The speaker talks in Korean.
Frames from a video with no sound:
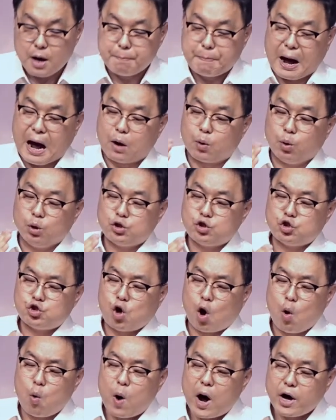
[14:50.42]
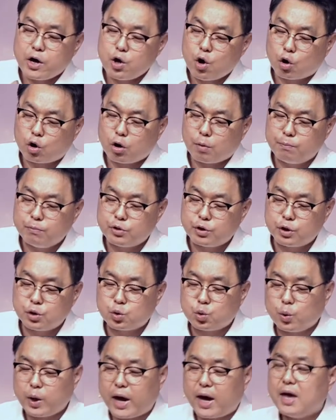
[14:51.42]
바로 저와 여러분들을
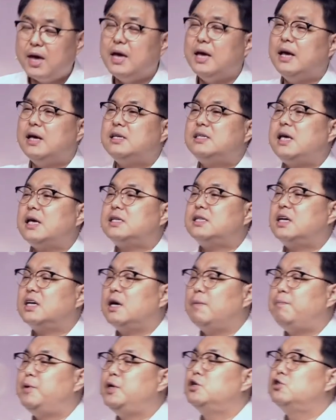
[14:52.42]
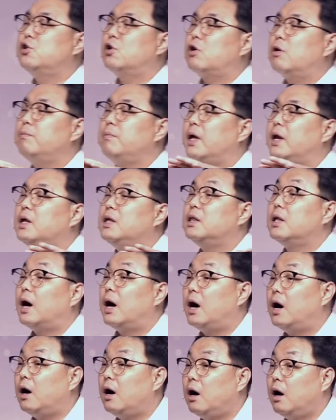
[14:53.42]
통해 세상의 비처럼
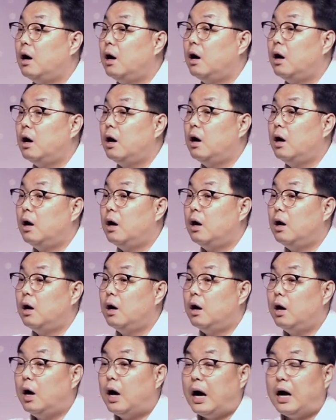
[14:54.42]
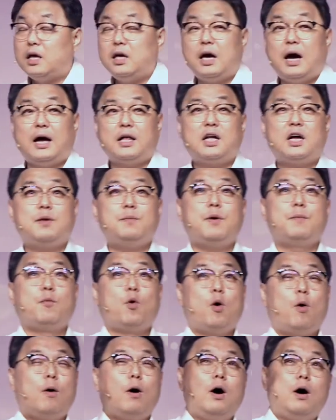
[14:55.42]
내린다. 아니 하나님이
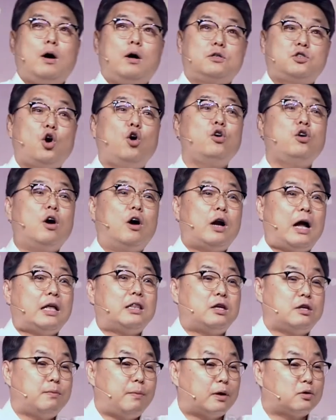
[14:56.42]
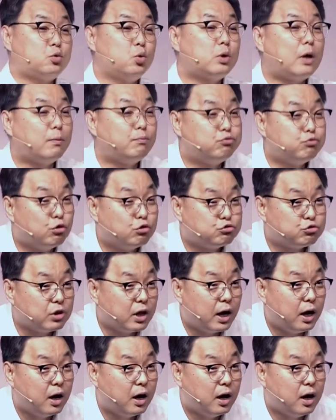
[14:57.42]
뭐 성경을 하늘에서 막 쏟아
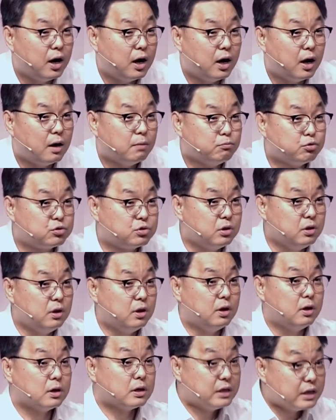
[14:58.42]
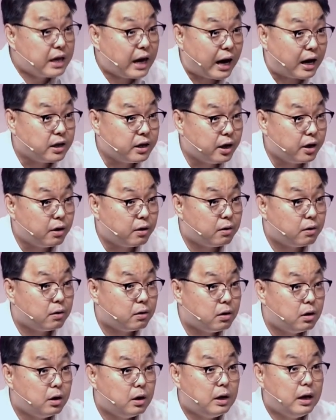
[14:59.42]
부어주나? 무슨? 그게 아니에요.
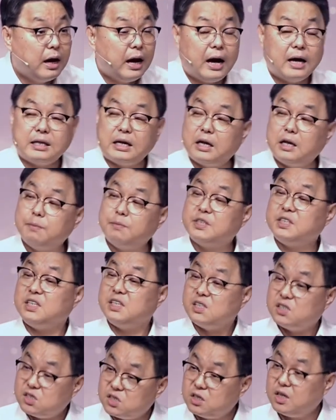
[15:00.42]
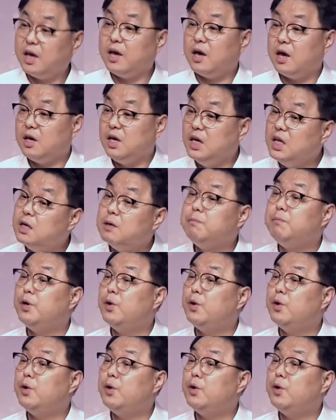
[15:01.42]
하나님은 이 시대에 이른